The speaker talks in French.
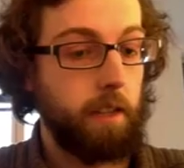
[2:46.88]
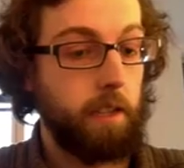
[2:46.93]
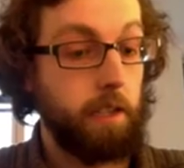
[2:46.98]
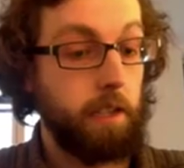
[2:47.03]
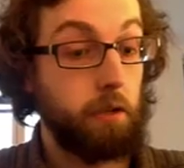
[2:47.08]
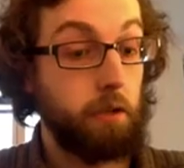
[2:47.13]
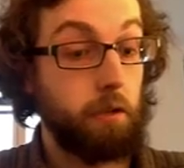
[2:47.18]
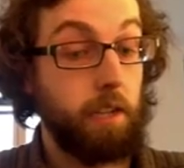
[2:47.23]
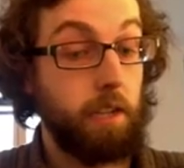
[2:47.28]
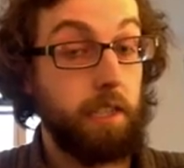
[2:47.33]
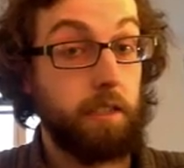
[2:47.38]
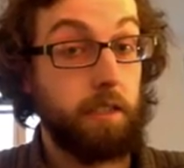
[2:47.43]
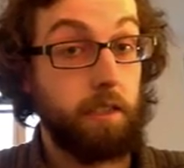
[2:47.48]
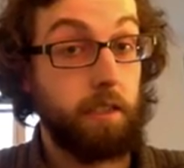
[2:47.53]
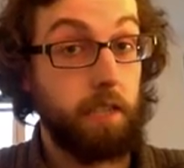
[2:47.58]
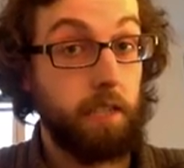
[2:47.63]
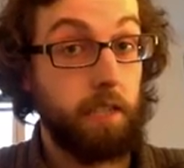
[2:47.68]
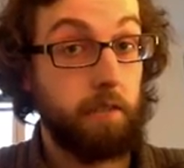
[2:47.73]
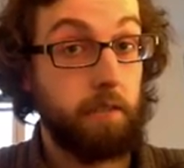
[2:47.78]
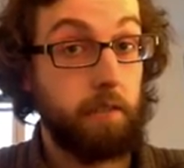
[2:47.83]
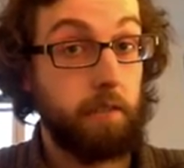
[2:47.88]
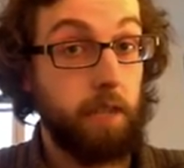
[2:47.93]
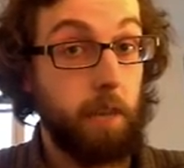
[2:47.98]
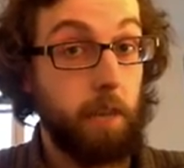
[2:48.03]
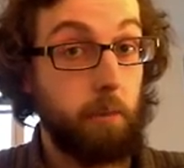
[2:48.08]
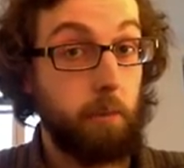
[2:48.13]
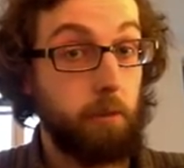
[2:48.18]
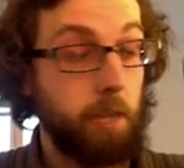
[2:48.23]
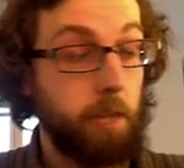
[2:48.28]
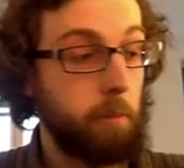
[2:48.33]
Et si je laisse Shift
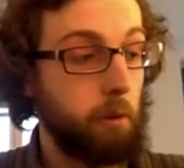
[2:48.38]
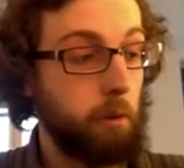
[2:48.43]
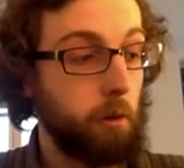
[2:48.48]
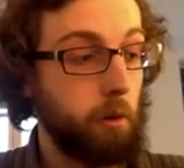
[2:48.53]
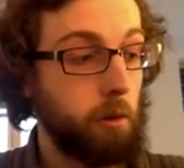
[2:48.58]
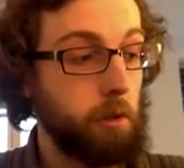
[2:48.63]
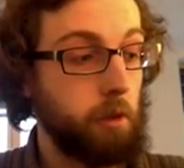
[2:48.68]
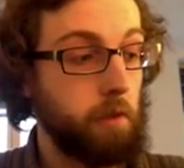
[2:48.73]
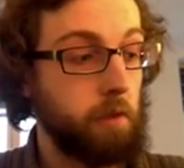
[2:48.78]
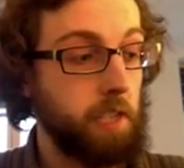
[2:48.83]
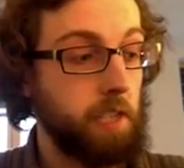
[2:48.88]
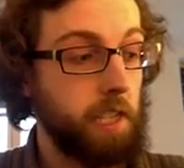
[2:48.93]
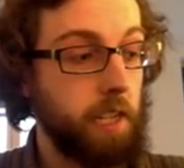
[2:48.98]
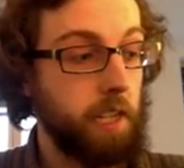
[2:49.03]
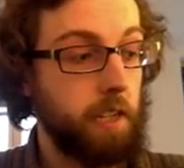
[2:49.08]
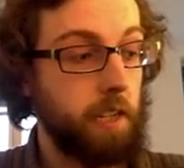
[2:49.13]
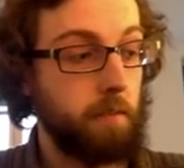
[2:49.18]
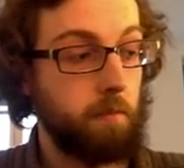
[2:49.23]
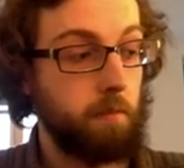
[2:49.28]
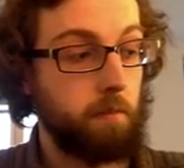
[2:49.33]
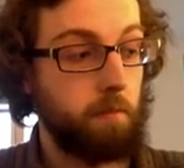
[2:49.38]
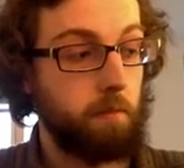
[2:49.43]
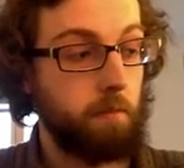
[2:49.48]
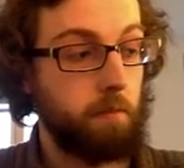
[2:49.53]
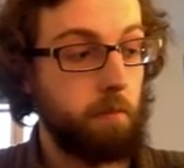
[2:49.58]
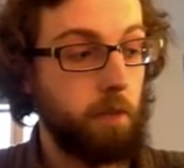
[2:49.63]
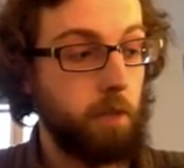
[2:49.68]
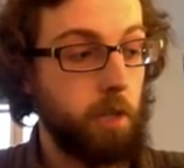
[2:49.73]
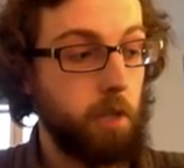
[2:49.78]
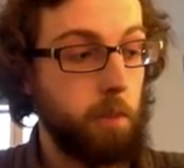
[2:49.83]
appuyer pendant que je fais ça,
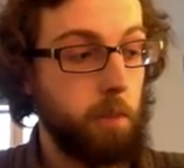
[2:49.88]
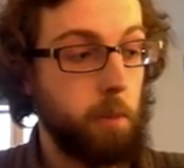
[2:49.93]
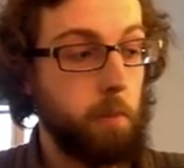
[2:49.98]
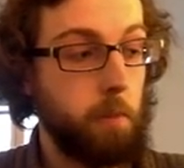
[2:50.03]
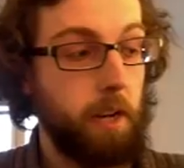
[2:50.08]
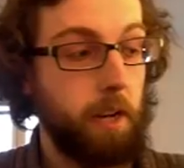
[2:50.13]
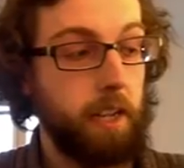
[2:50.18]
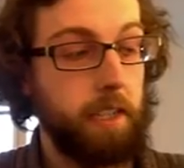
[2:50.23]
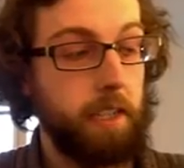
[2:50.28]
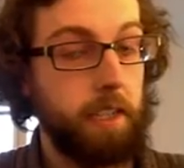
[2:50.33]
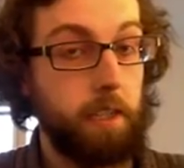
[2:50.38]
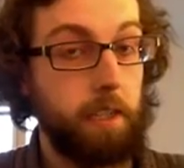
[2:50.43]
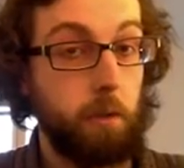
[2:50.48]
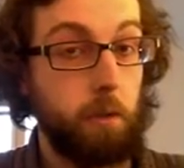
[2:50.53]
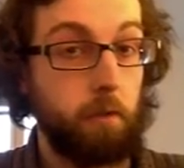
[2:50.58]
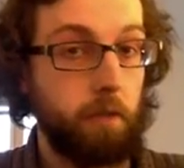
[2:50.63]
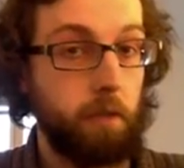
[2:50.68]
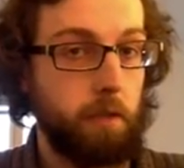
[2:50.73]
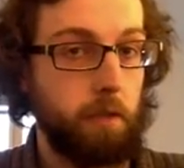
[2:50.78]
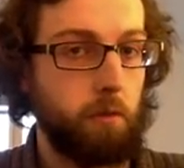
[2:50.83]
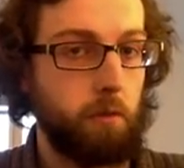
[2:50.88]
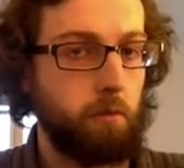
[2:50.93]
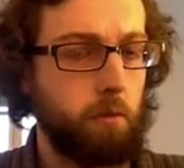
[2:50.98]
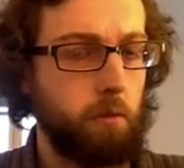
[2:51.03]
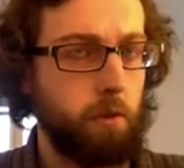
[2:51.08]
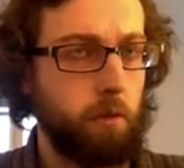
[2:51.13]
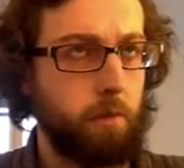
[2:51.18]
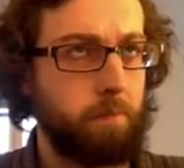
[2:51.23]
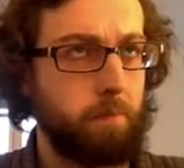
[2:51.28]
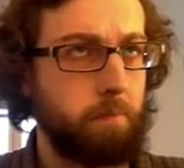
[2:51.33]
je peux me balader de façon
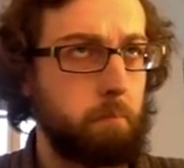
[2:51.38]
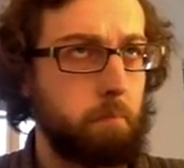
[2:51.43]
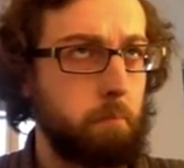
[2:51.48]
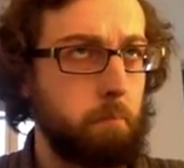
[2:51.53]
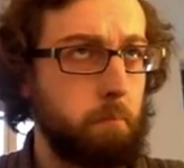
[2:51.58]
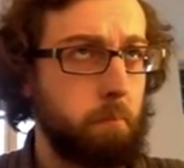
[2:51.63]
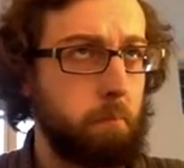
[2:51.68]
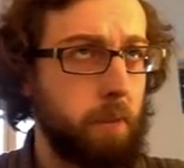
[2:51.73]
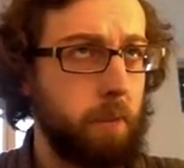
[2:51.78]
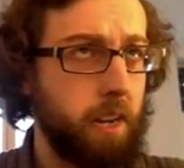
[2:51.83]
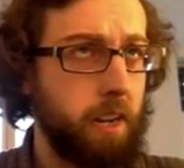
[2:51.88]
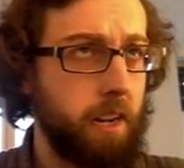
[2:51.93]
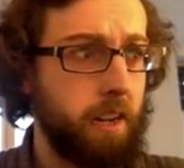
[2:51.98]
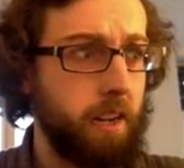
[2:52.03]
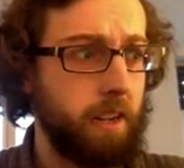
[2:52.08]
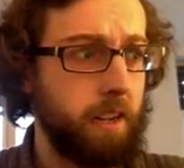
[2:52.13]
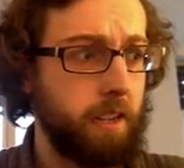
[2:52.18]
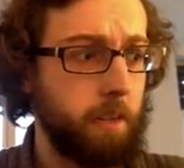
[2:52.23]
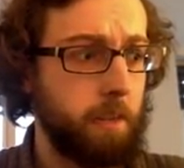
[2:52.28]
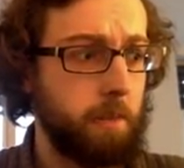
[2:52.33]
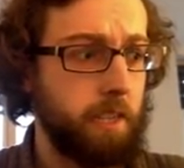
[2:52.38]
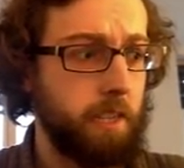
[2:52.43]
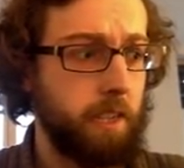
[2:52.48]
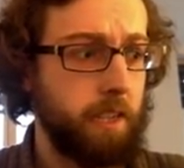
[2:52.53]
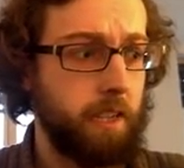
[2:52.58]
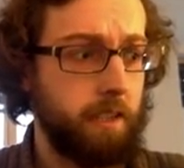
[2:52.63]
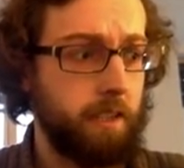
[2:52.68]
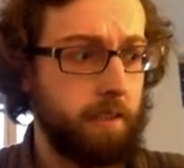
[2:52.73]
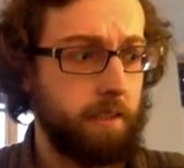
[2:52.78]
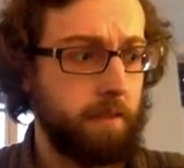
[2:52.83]
euh, pas comme
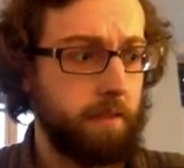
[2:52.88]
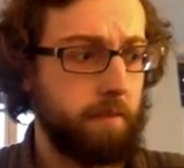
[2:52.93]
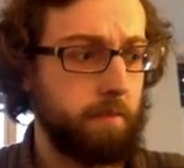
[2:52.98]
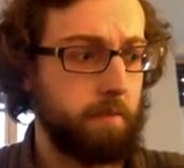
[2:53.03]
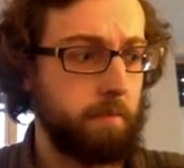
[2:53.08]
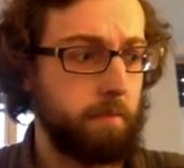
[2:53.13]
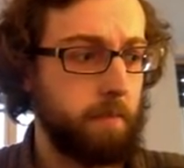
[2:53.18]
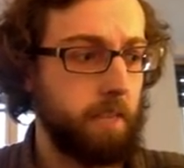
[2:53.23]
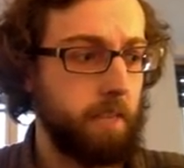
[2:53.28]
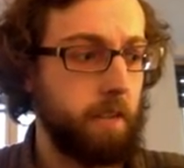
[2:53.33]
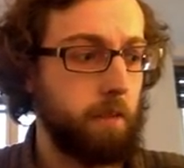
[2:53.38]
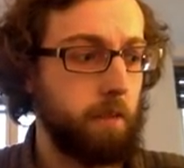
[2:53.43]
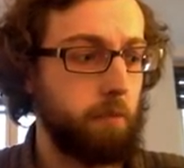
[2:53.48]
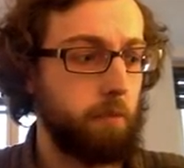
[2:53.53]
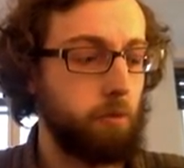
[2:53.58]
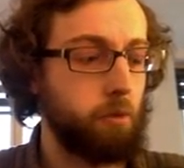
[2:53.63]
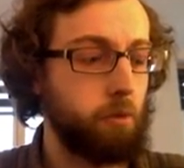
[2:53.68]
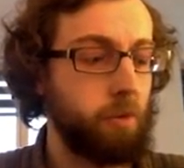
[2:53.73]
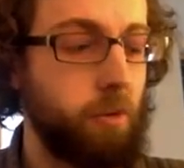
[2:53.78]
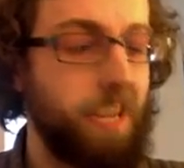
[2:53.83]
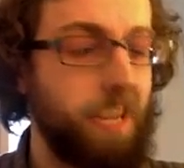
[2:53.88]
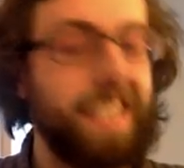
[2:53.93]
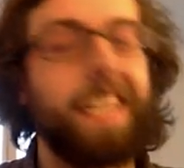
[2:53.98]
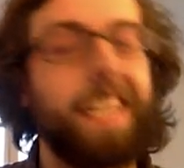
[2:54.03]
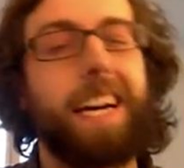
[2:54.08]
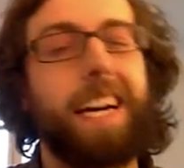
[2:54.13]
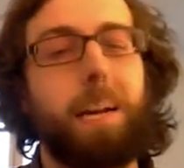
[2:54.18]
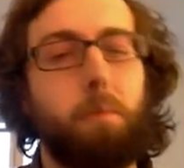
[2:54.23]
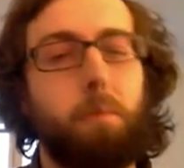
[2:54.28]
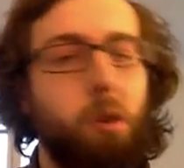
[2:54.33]
ça, mais euh, plutôt
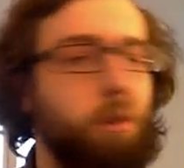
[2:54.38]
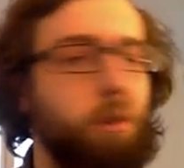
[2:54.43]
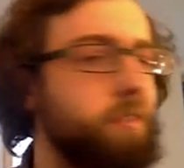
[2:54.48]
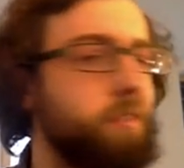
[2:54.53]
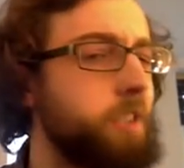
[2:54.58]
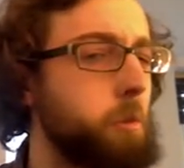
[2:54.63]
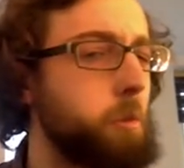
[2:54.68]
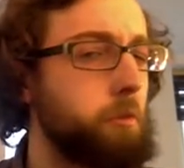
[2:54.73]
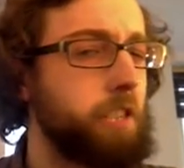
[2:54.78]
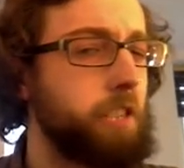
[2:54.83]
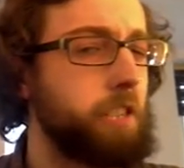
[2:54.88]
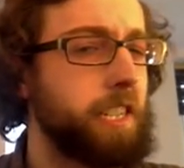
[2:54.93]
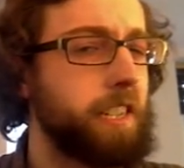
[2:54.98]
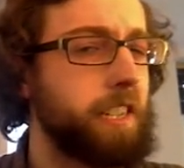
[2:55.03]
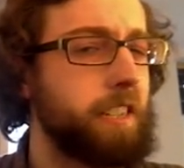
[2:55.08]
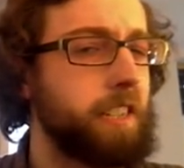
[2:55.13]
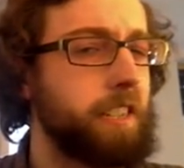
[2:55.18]
latéralement, ça peut dire.